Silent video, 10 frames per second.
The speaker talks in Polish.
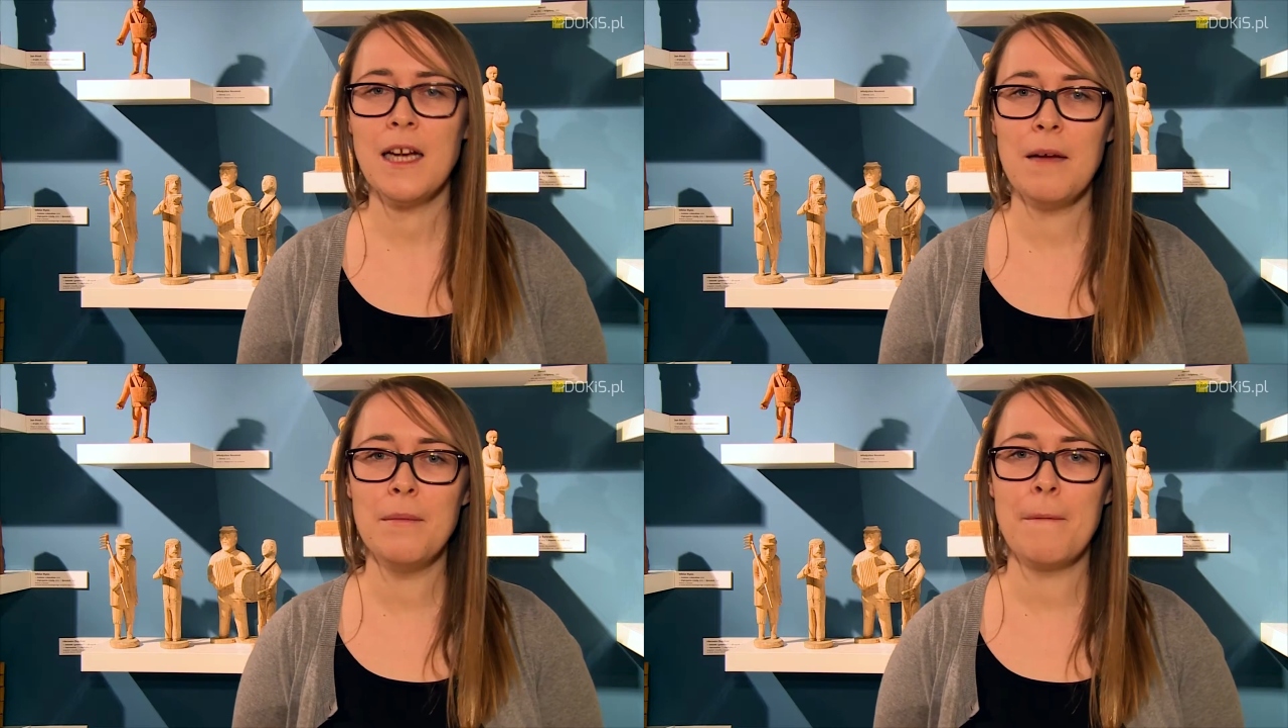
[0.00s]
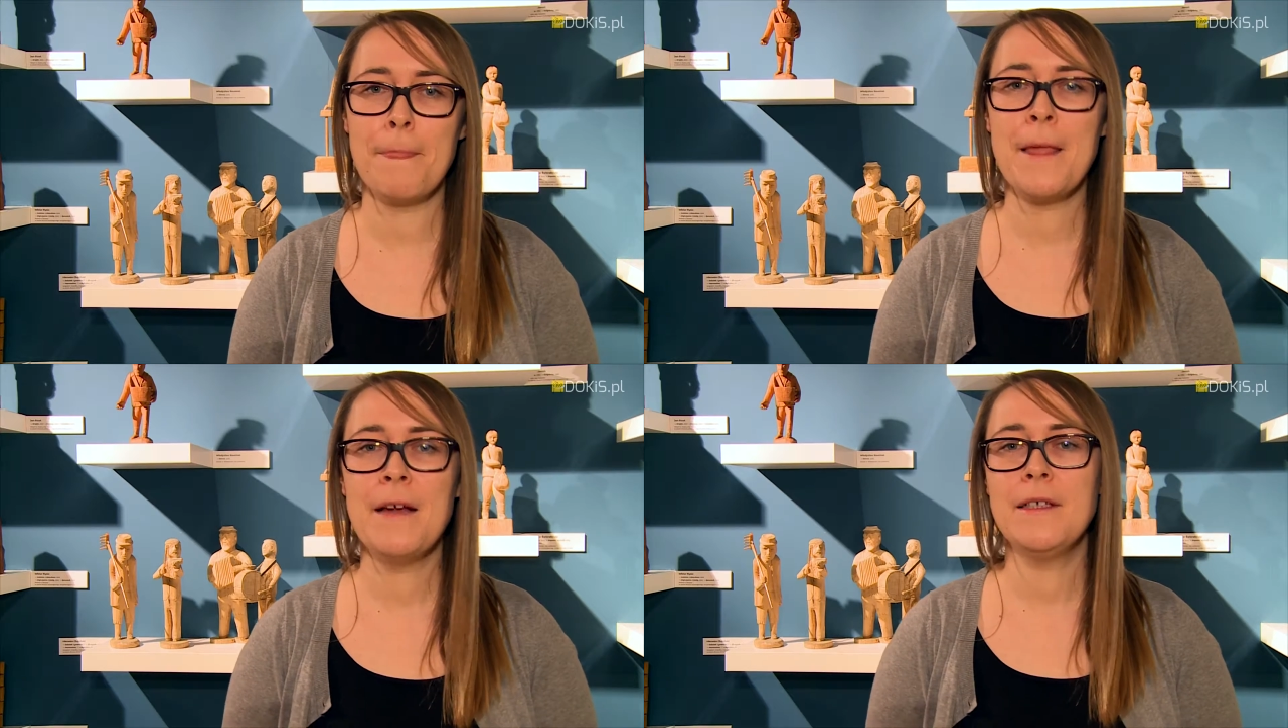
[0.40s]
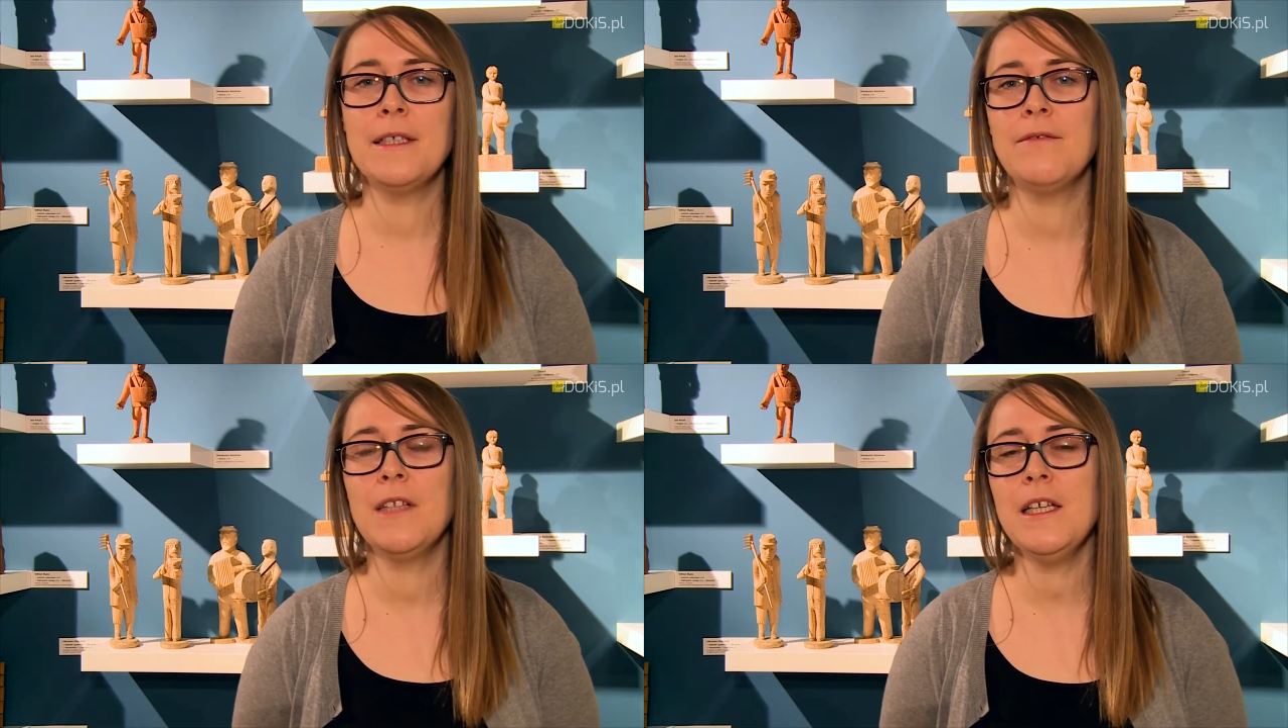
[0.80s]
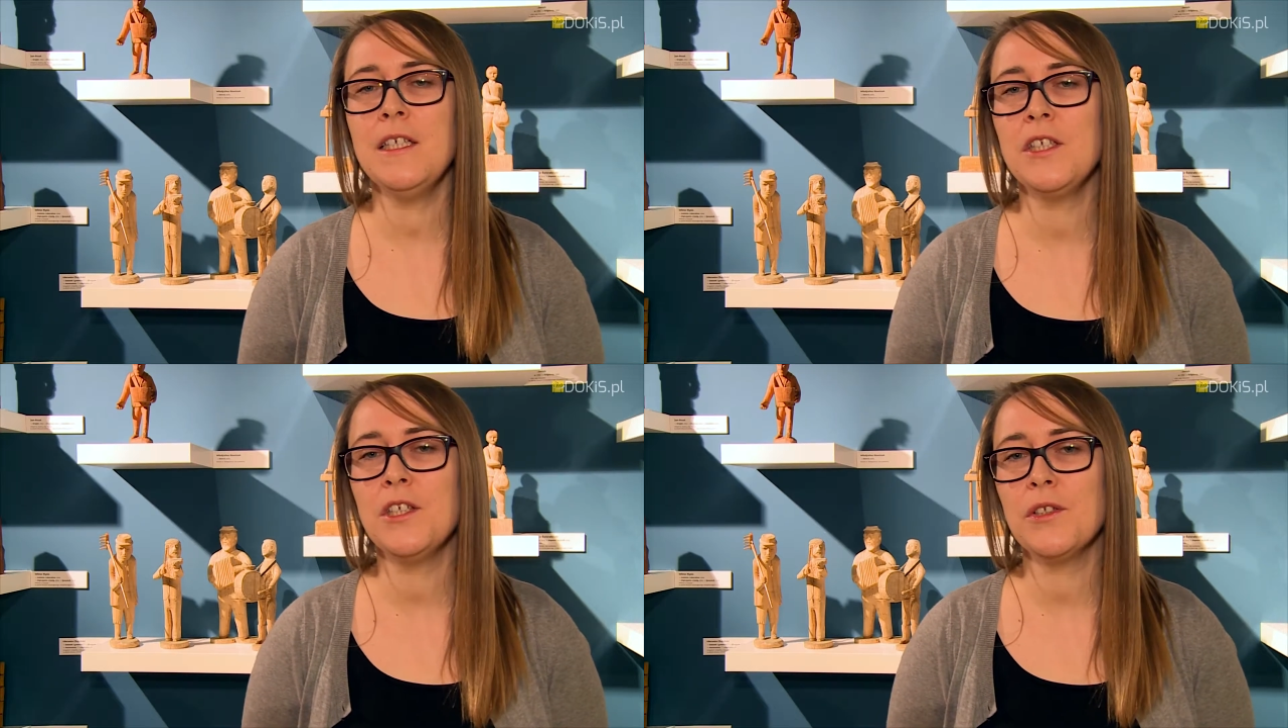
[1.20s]
chlebem. Więc wydaje
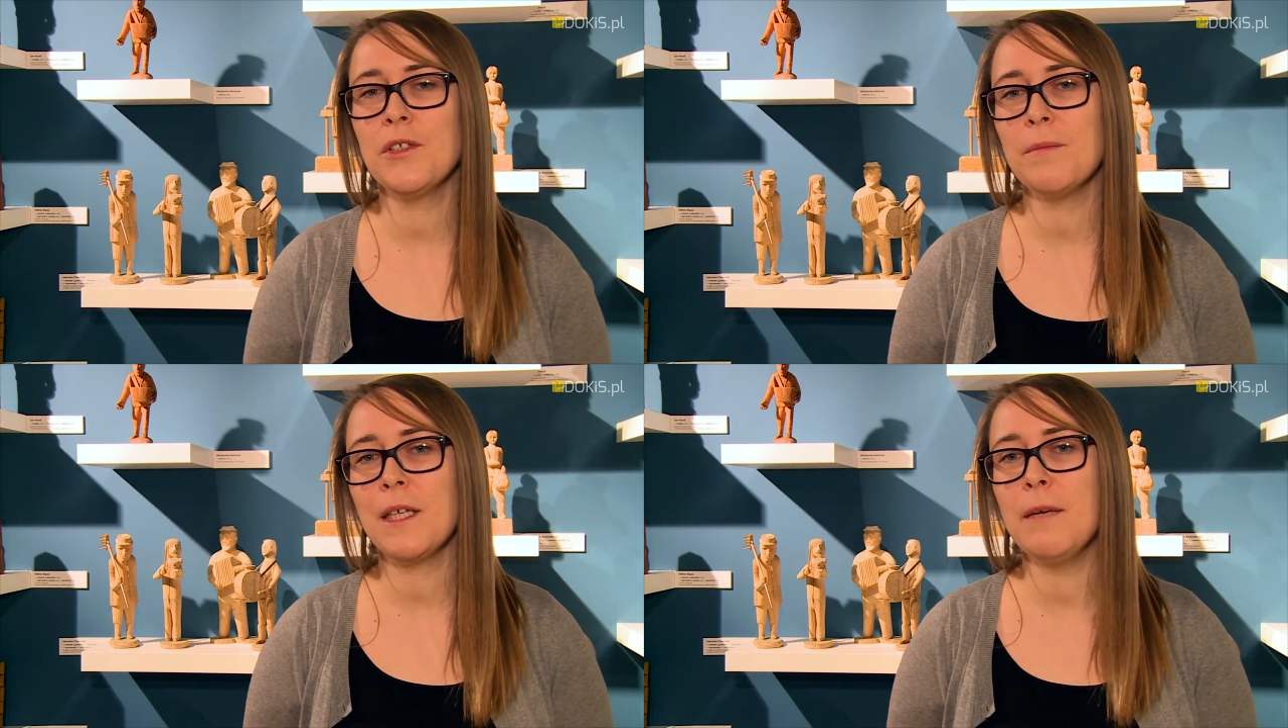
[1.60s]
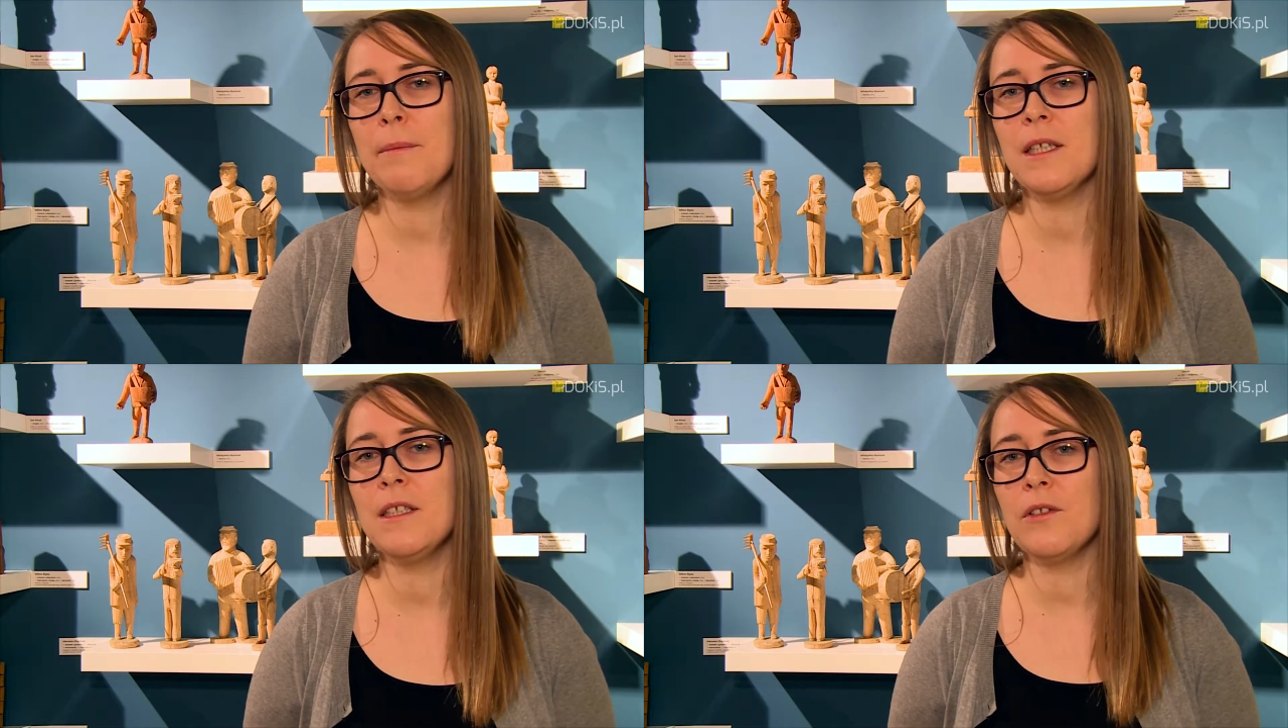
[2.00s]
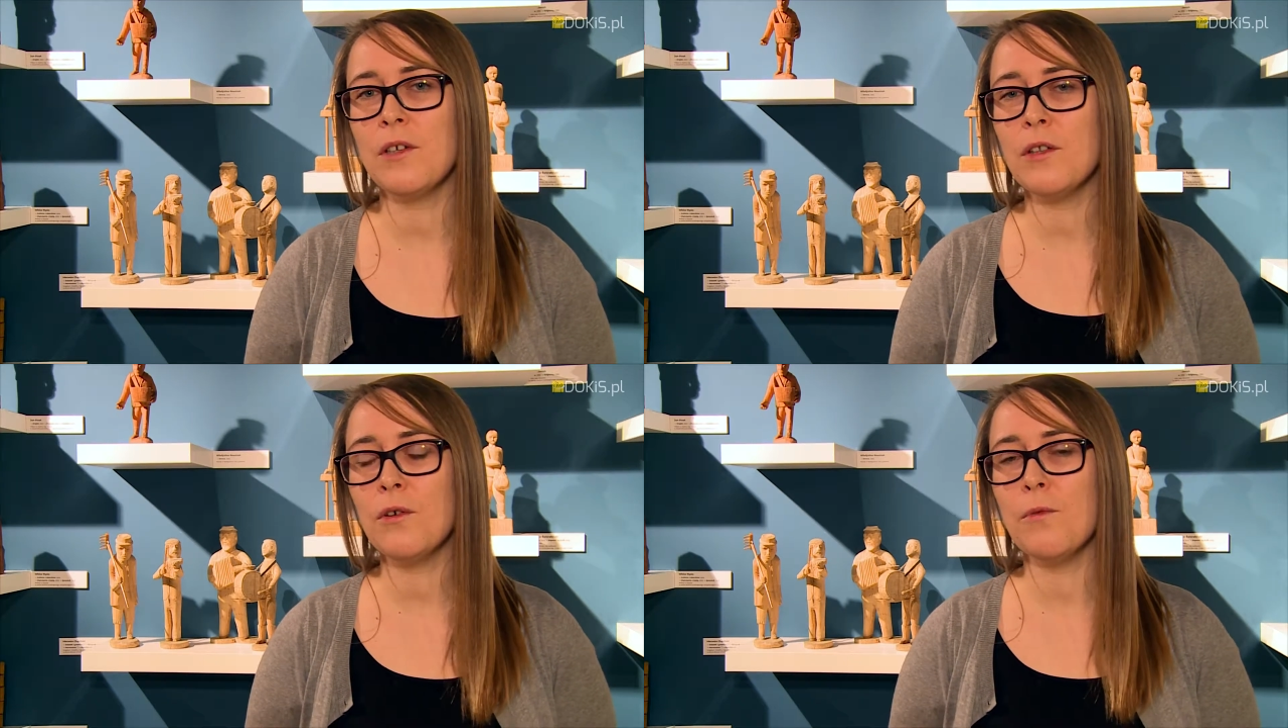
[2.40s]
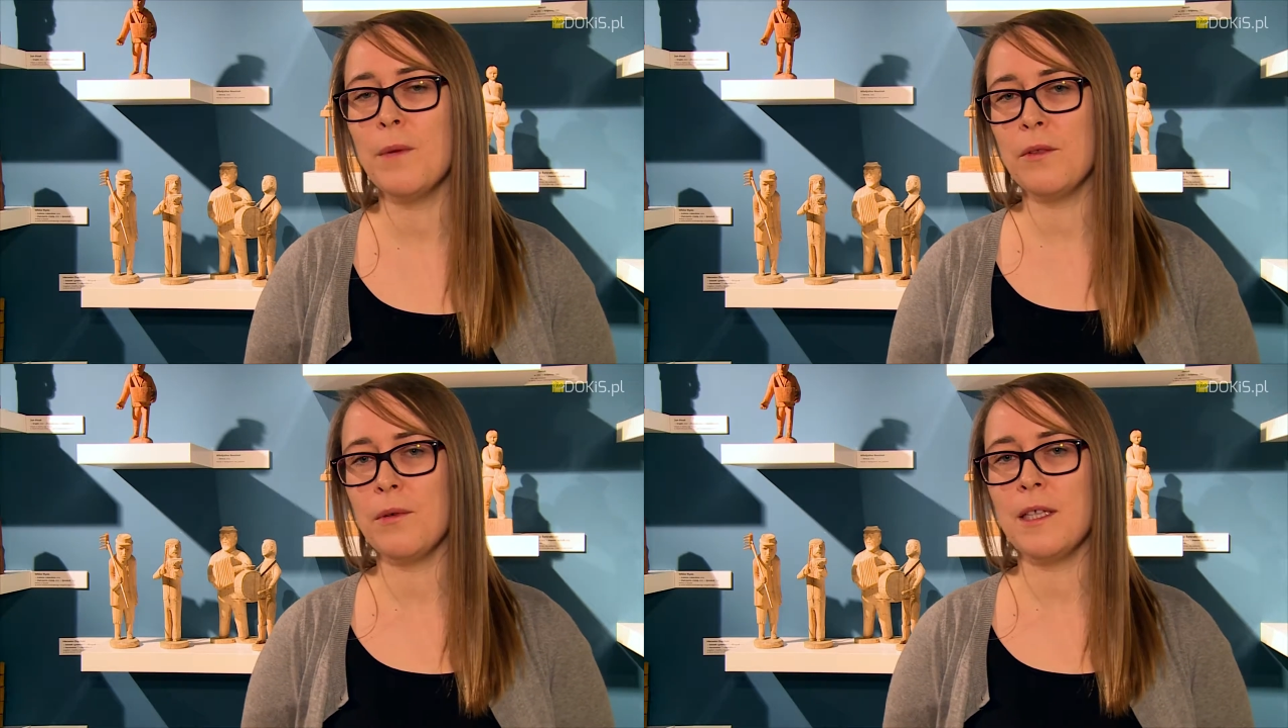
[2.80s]
się, że to są takie prace trochę
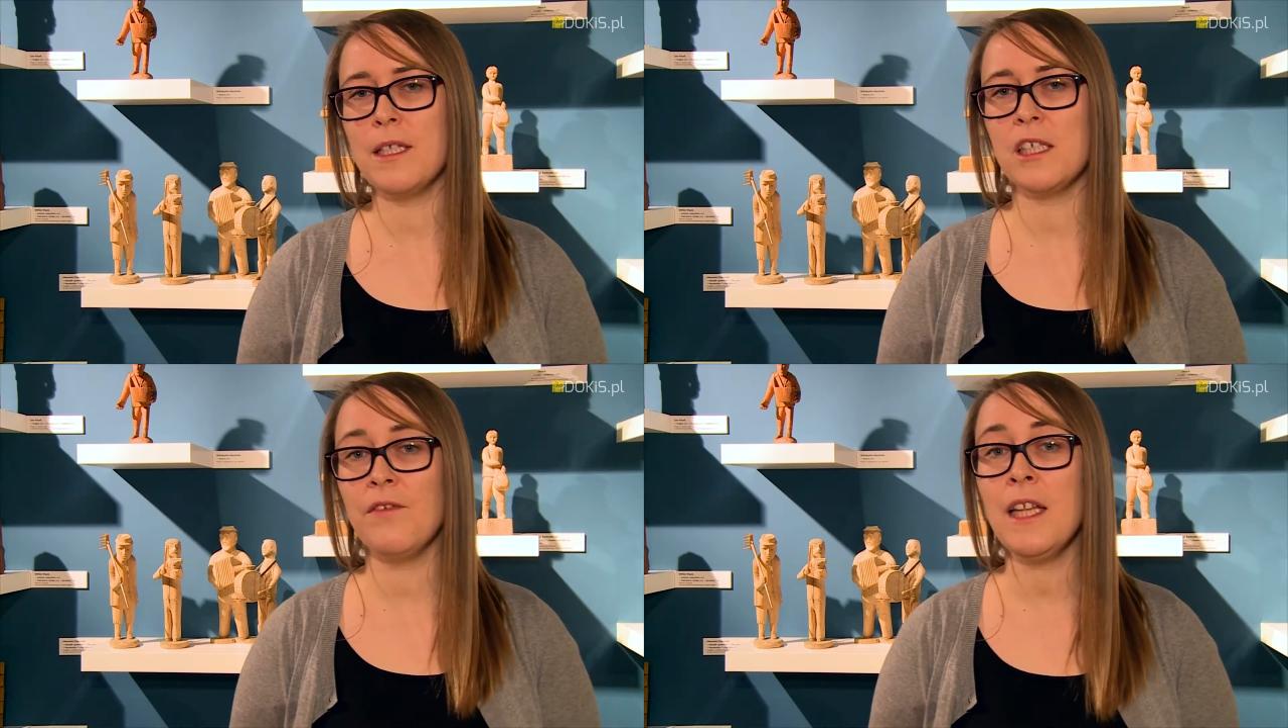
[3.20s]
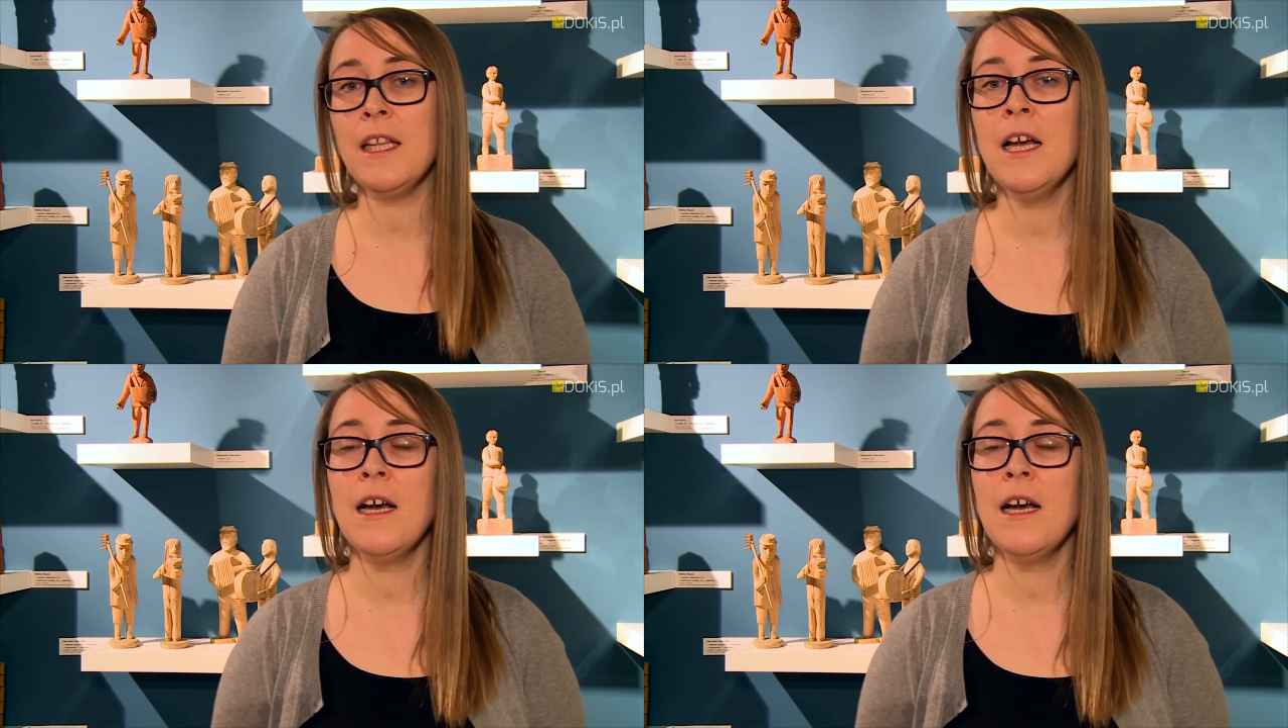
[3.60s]
dokumentujące świat,